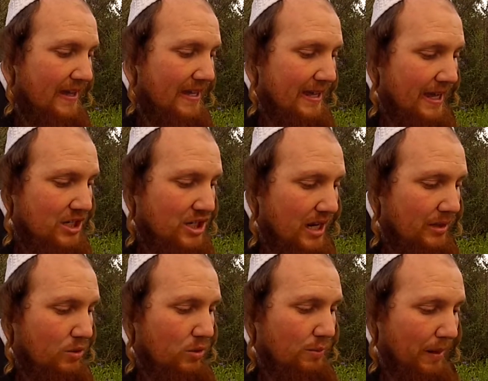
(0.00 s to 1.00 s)
Yesh
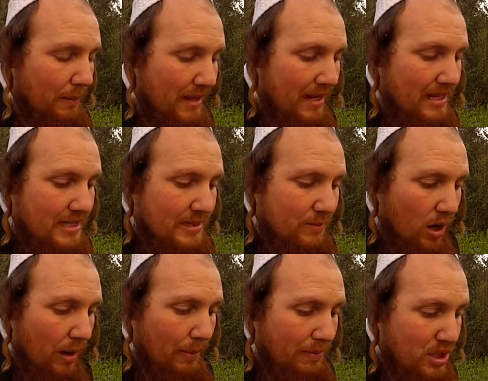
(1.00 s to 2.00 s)
Lanu Bamel
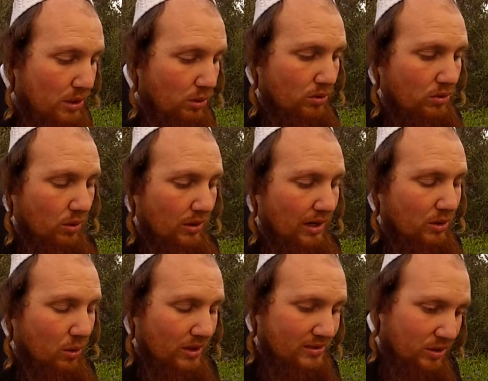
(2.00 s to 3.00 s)
Ismoar Bepshitut, on a de
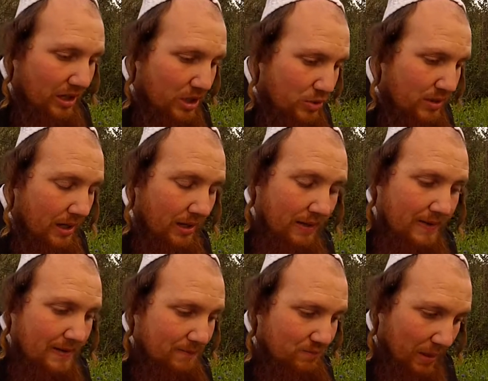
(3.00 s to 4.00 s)
quoi se réjouir,
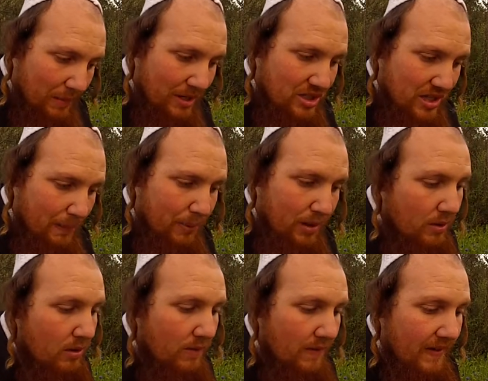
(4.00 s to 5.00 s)
mamash
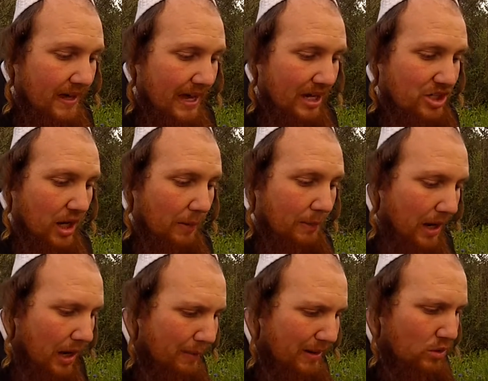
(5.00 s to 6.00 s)
simplement. Asher
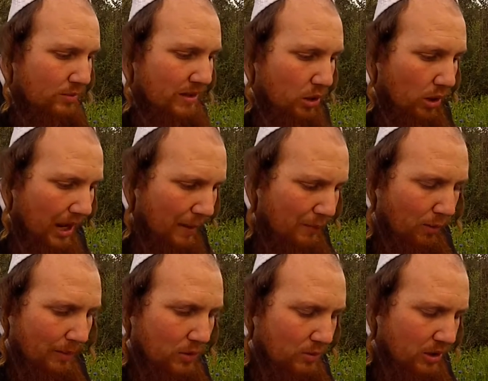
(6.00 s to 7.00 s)
Bahar Banu Mikol Am,
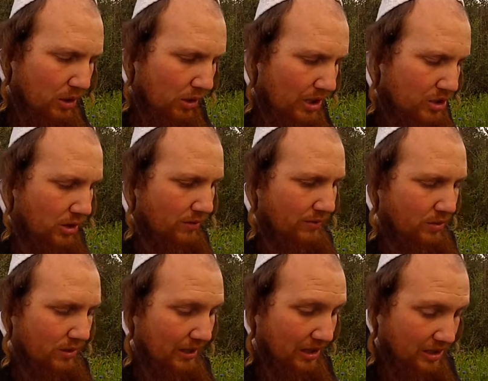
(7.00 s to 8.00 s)
Mikol Hashon,
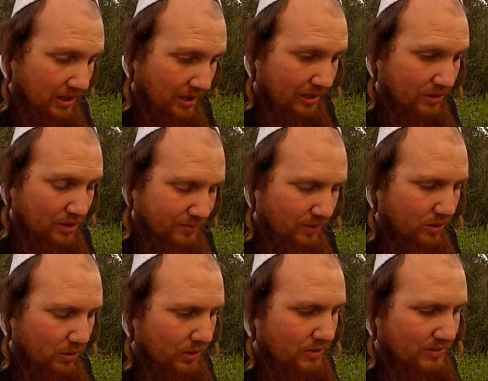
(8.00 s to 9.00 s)
Vechule, Kadosh Baruch
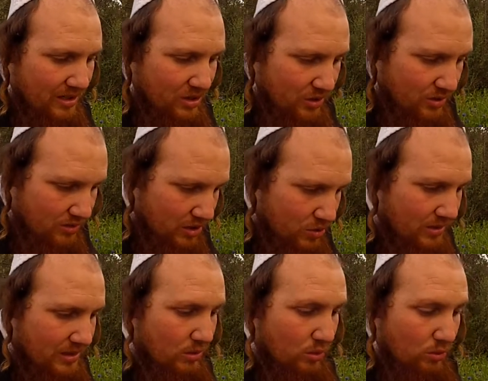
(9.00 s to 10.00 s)
il nous a, il nous a
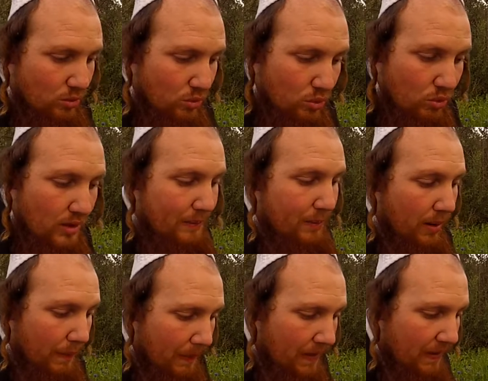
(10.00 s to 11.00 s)
choisi de, de tous les
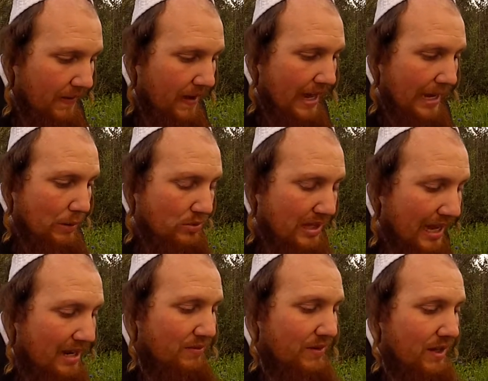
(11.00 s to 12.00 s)
peuples il nous a
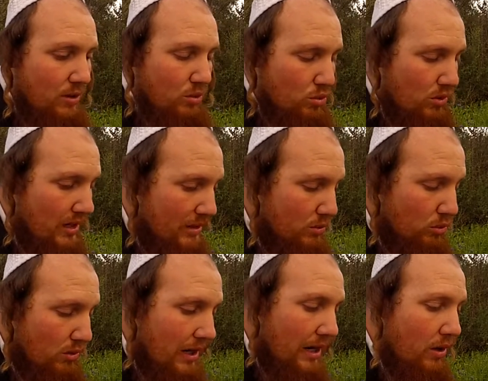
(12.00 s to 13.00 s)
élevés de toutes
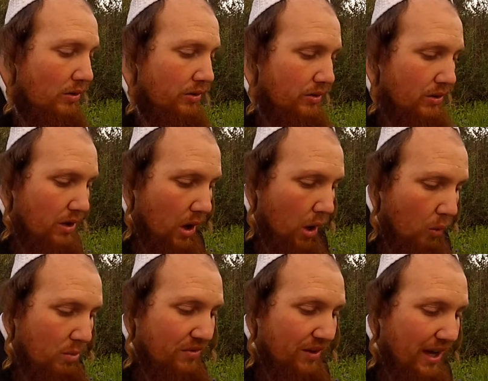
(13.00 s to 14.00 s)
les, langues. Au
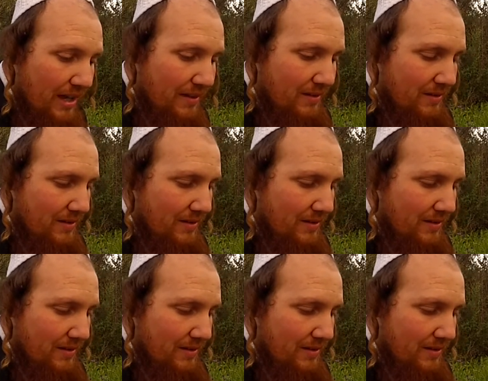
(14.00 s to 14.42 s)
Bifrat,